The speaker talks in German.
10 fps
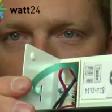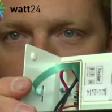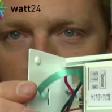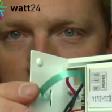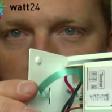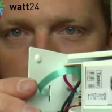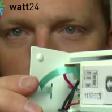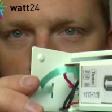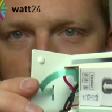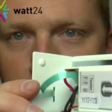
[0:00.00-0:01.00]
Darin
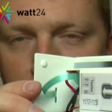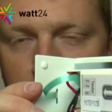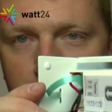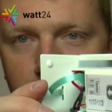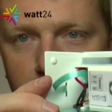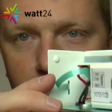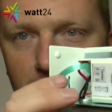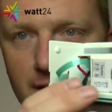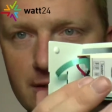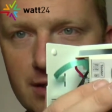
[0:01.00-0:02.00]
verbaut
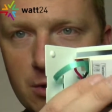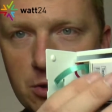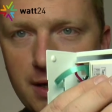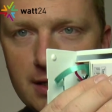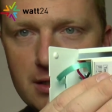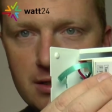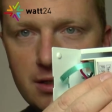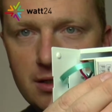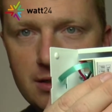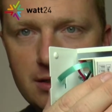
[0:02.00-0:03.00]
ist dementsprechend
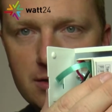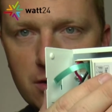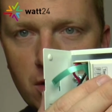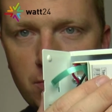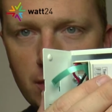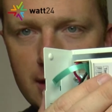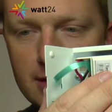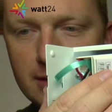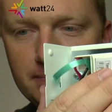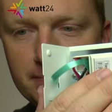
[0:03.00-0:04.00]
diese
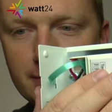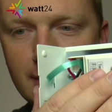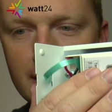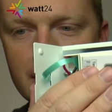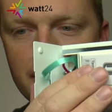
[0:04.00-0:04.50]
Komponente. Da ist die